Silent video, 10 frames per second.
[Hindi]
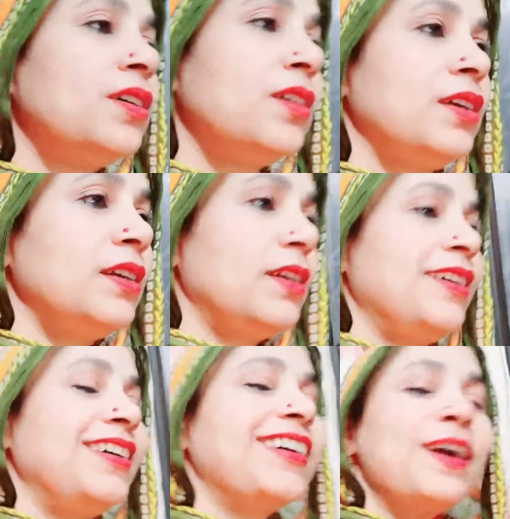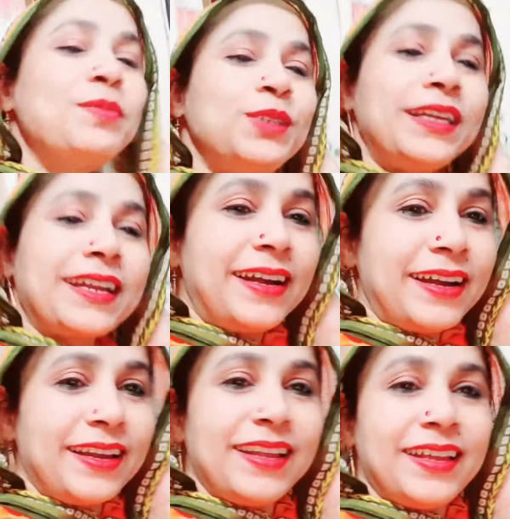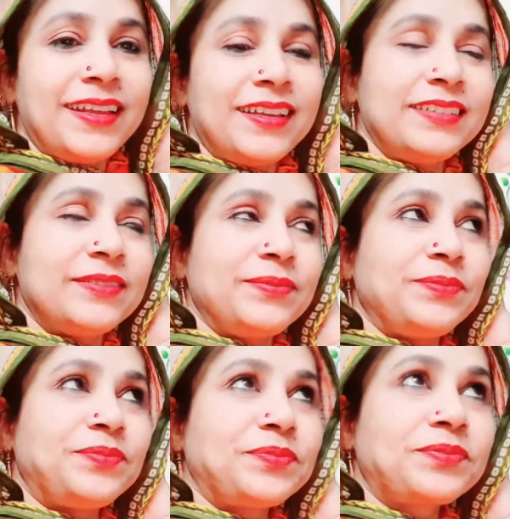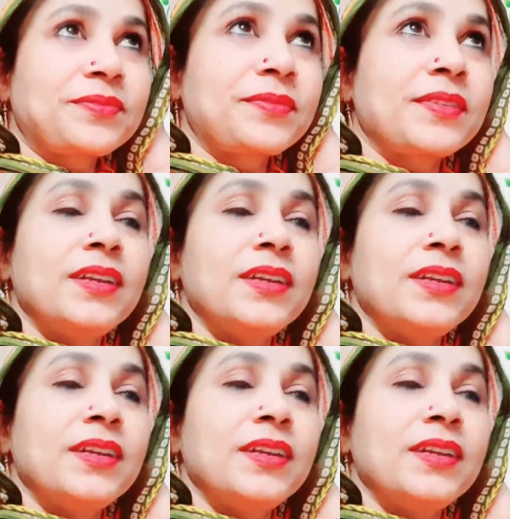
के अंडे कबूतर के अंडे नहीं